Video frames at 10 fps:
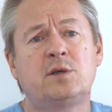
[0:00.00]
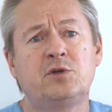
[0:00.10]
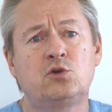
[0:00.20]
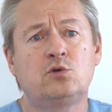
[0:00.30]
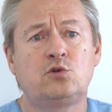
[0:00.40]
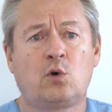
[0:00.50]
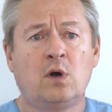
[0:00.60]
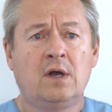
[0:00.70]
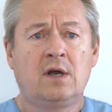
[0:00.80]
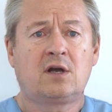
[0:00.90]
методику,
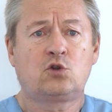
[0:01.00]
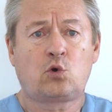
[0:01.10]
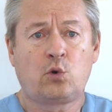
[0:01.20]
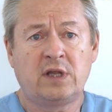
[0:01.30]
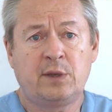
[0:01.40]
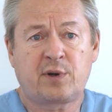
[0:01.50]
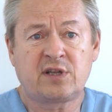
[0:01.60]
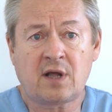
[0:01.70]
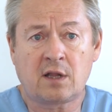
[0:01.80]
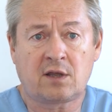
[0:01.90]
которую они
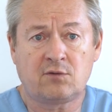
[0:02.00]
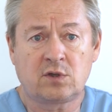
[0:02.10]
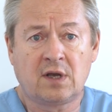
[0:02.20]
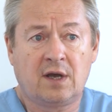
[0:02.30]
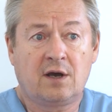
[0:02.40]
проталкивают,